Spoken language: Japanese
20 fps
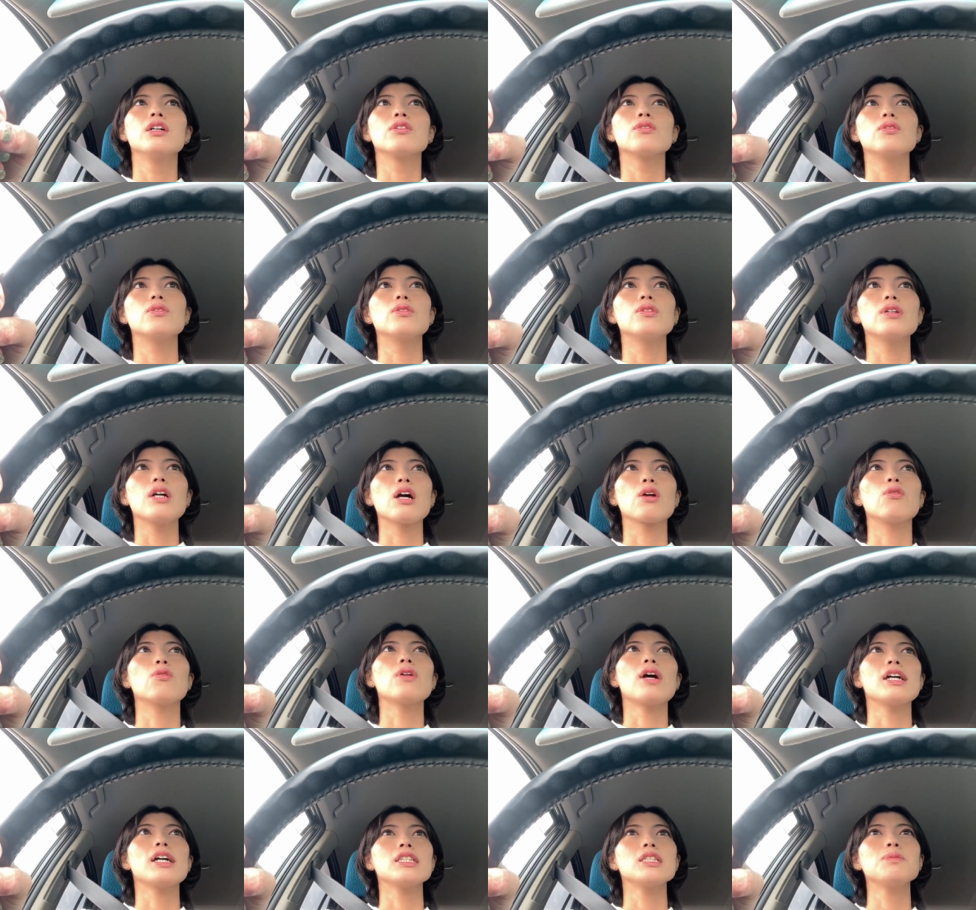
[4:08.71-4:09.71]
こうあこ
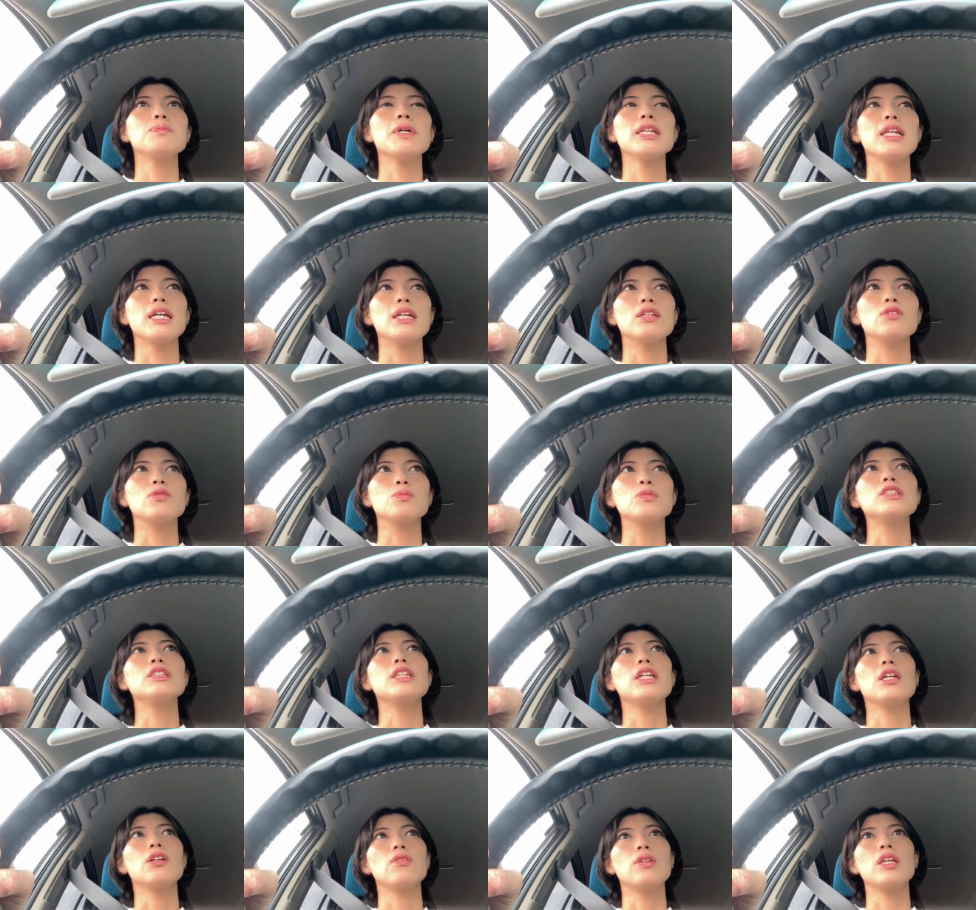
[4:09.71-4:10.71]
こ足場ないと無理
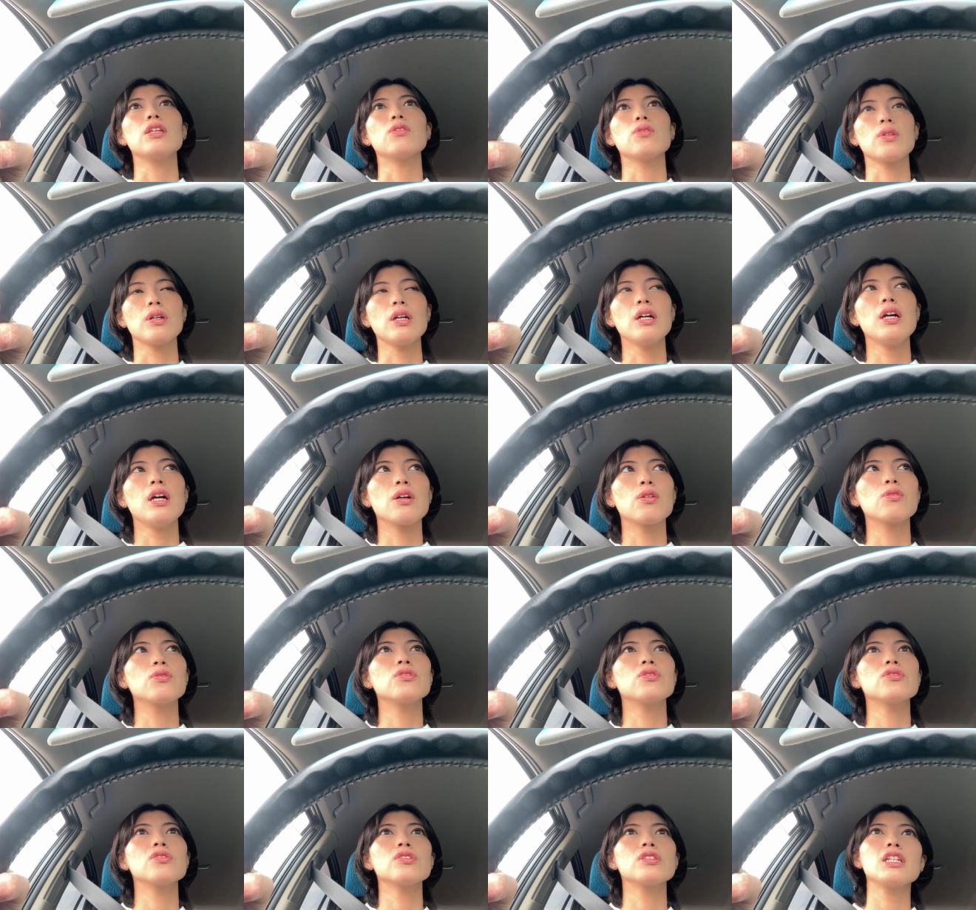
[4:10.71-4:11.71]
だよねとかこ
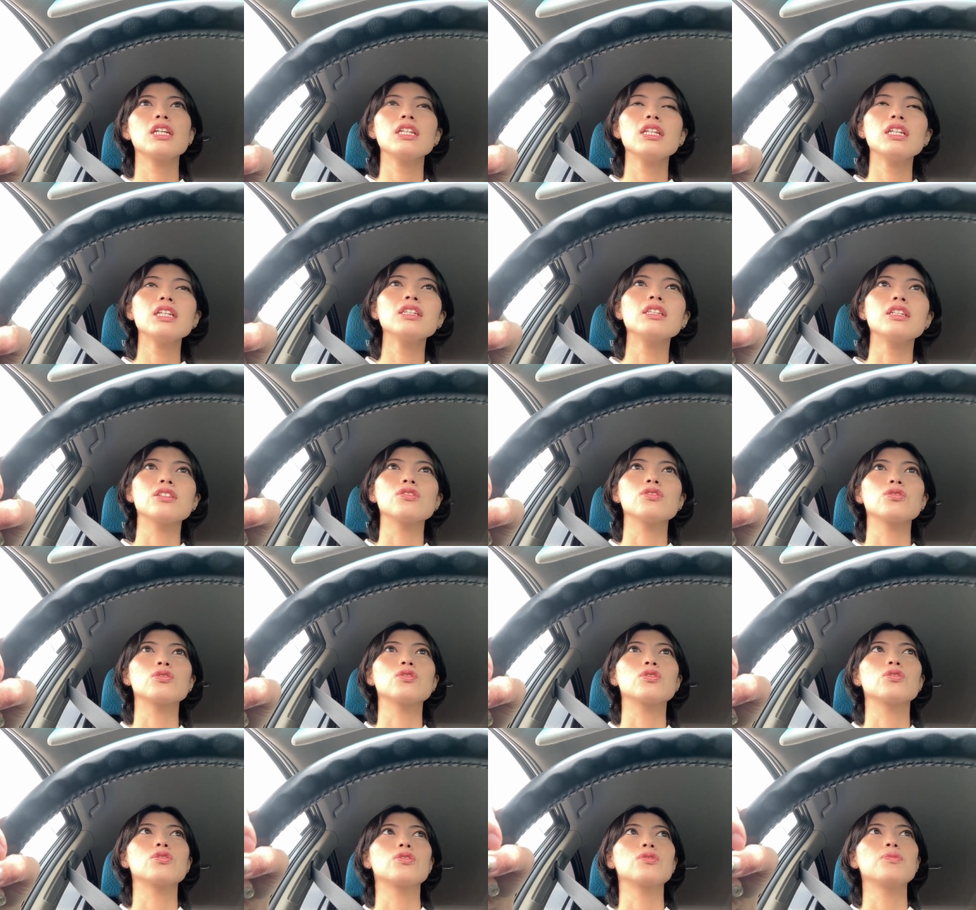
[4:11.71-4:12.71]
の素材だったらちょっ
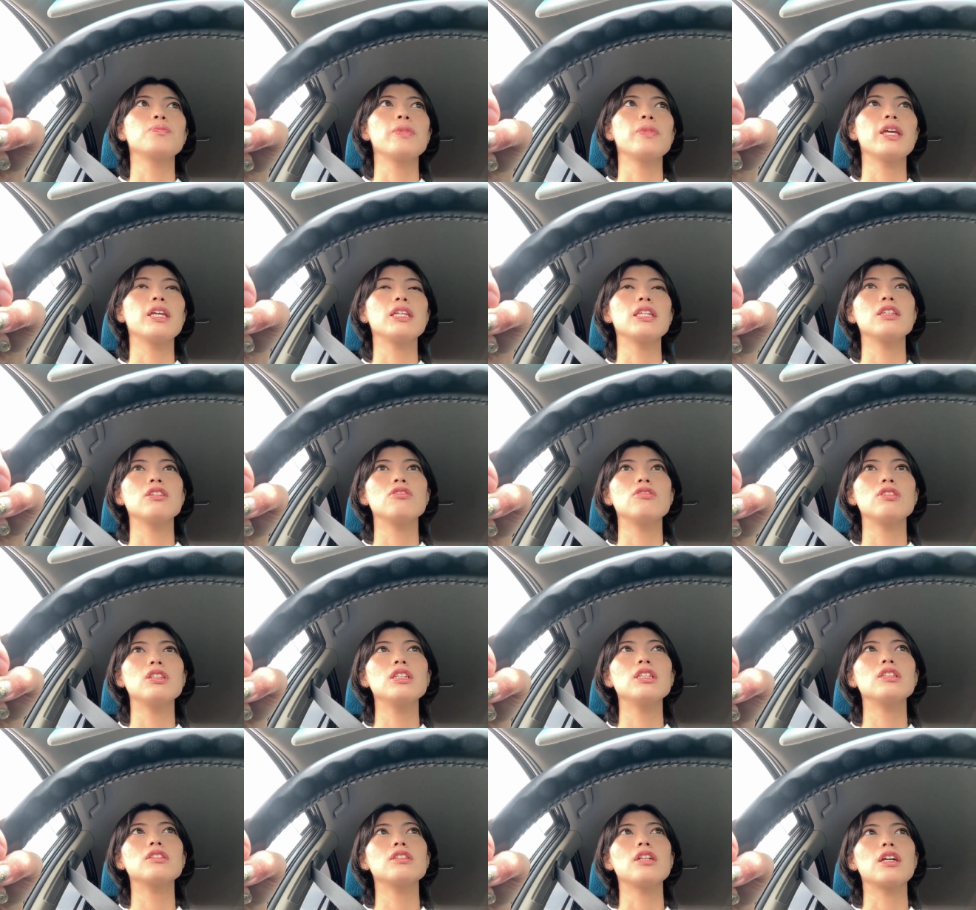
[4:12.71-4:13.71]
とペンキ塗り
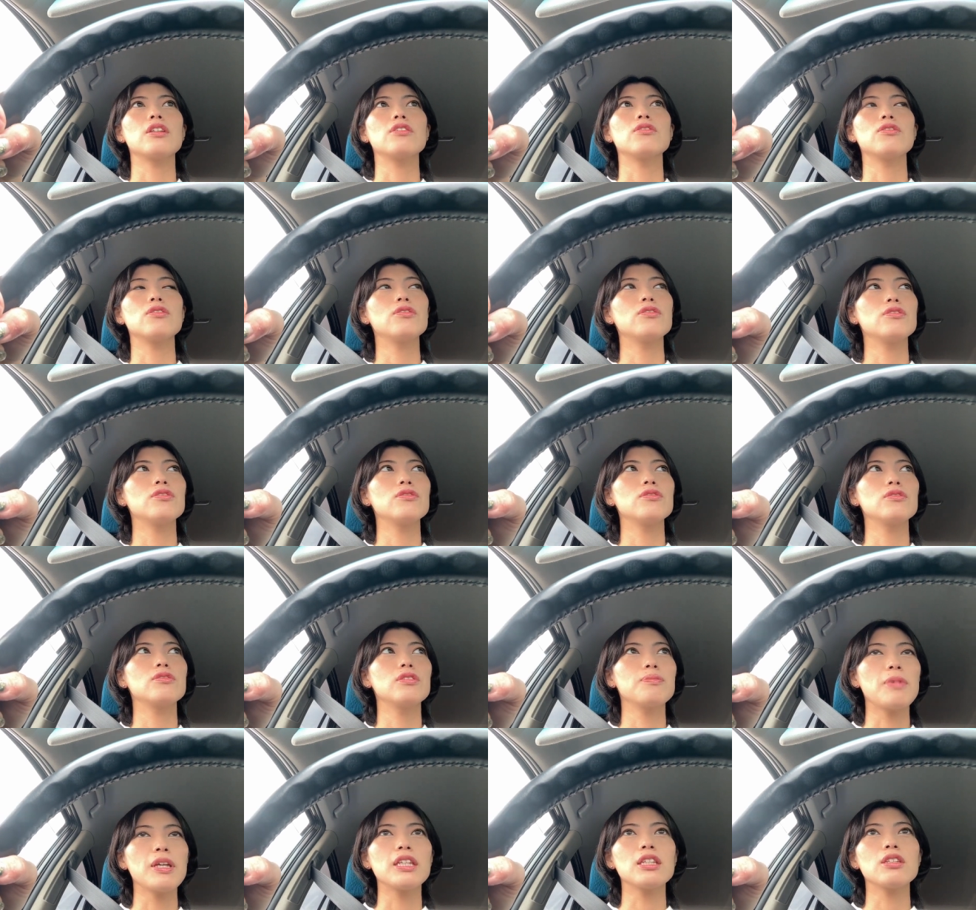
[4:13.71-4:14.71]
にあの
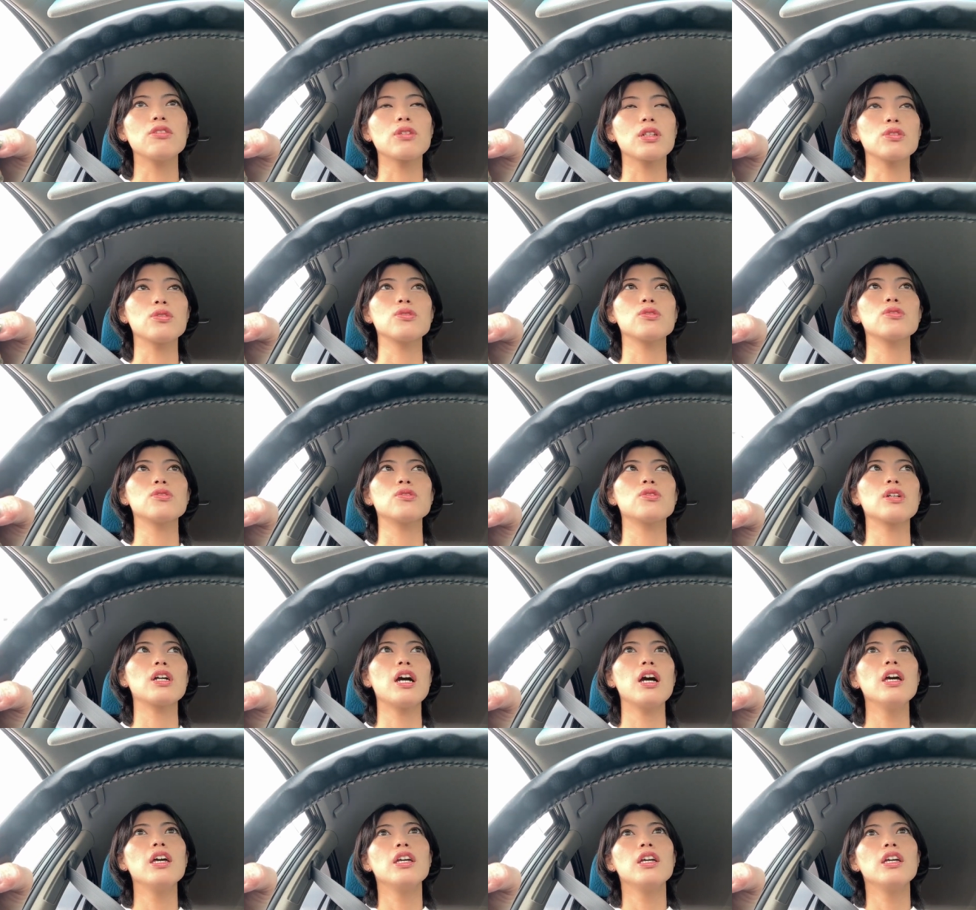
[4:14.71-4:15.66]
ペンキとか塗装が